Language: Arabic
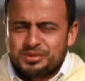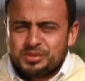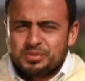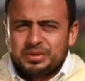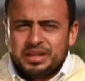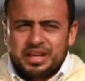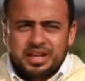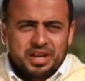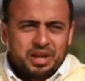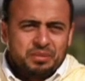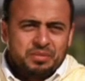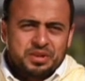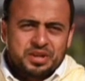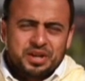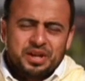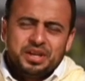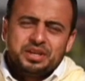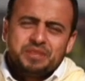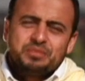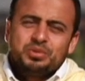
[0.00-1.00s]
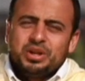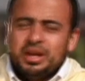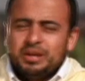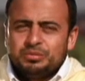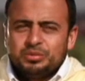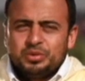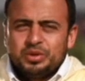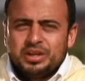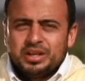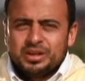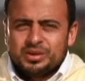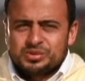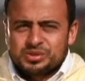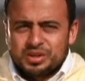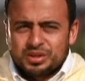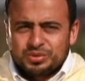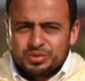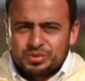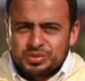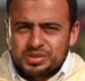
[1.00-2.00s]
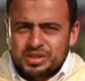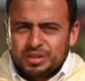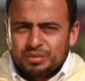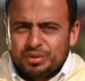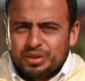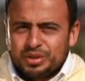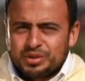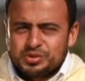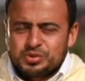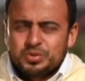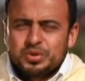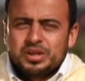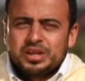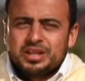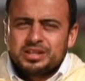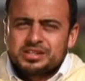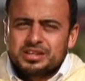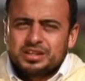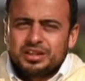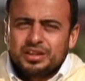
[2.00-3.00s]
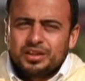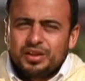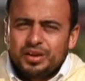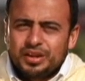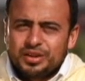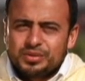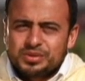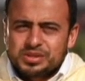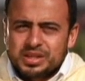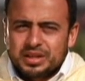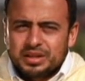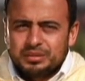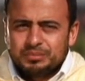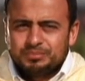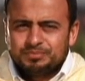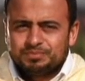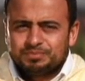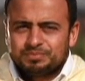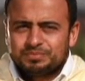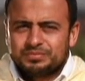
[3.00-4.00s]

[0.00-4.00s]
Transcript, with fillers: بسم الله الرحمن الرحيم والحمد لله والصلاة والسلام على رسول الله صلى الله عليه وسلم